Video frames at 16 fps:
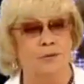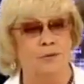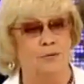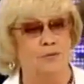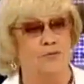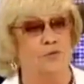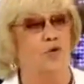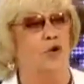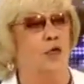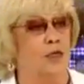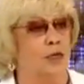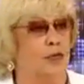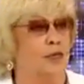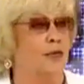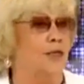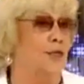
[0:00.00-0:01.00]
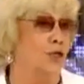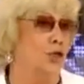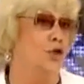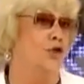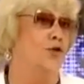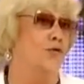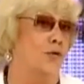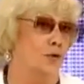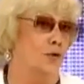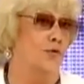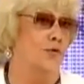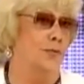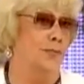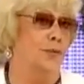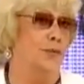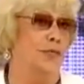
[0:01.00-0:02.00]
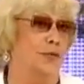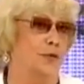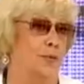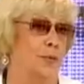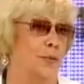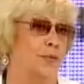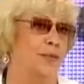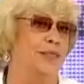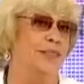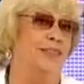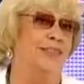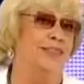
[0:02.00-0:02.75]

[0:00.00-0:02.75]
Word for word: В логике Генриха IV я пытаюсь побыть.